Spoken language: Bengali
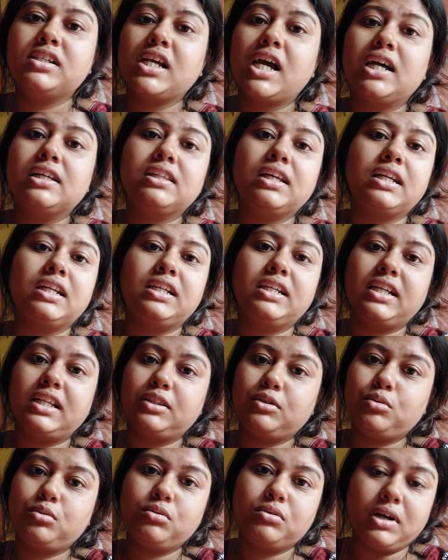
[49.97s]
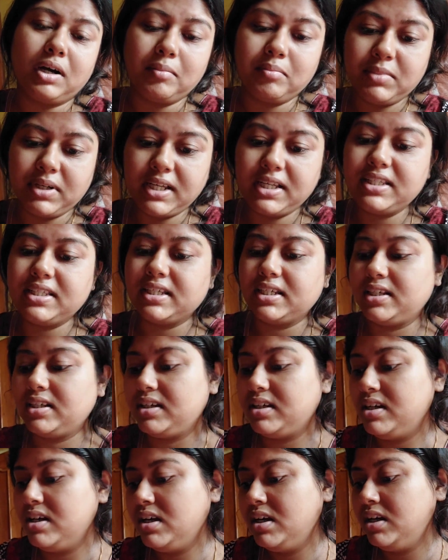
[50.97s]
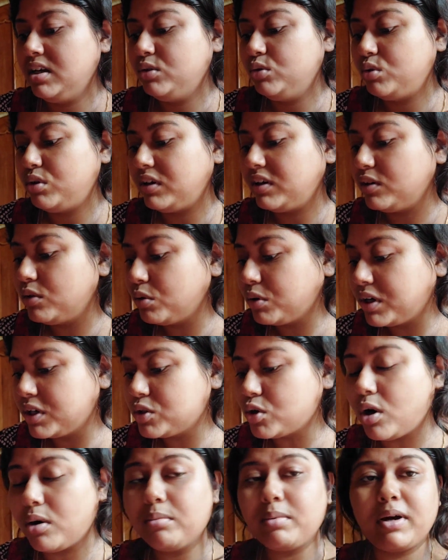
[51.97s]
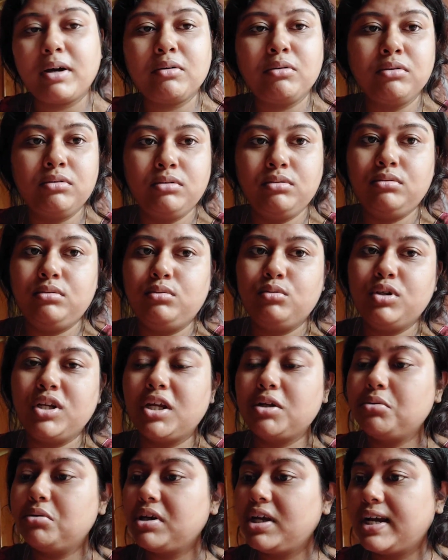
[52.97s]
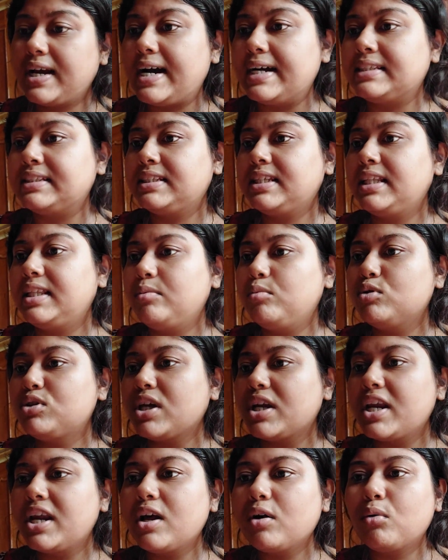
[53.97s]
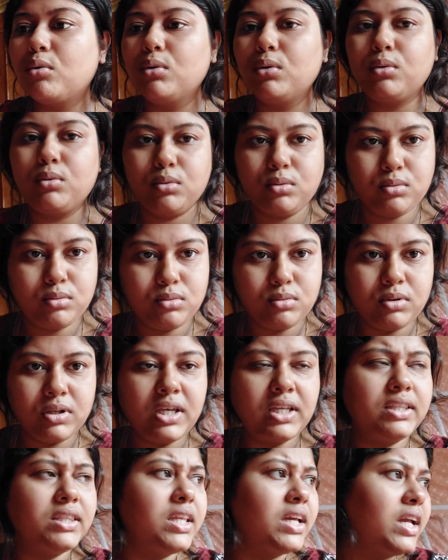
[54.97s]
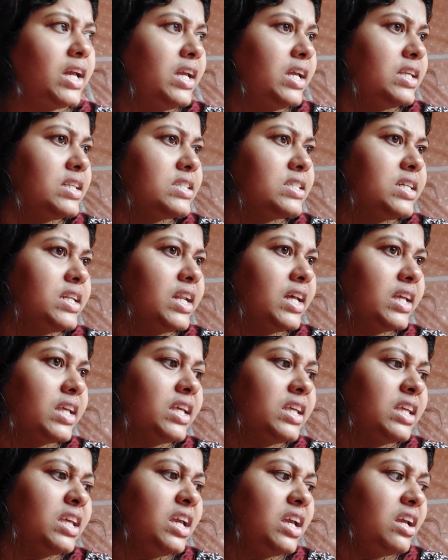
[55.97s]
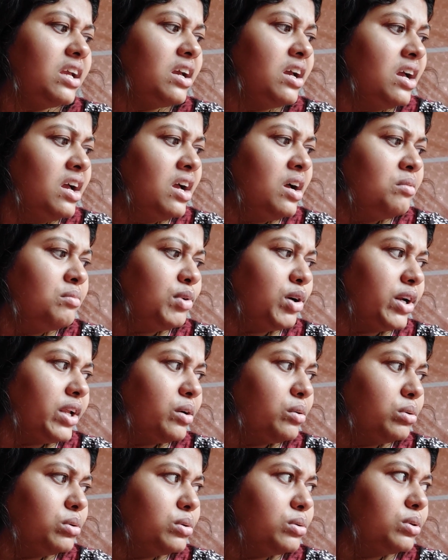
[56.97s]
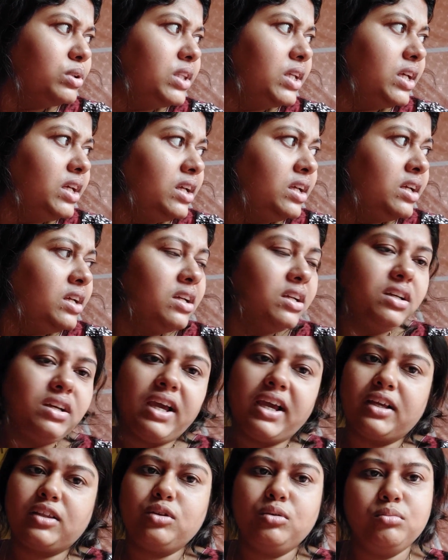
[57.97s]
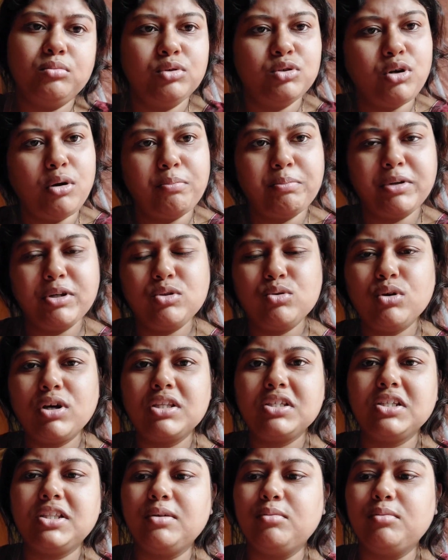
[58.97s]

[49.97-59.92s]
সাত আটটে তো কামড়েইছে তো এগুলোকে সব এখন উঠিয়ে টুঠিয়ে কাচতে দেবো জানি না কোনো ইয়ের থেকেই এসছে নাকি কি অনেক খুঁতখুঁতি একদম সব কিছু কেচে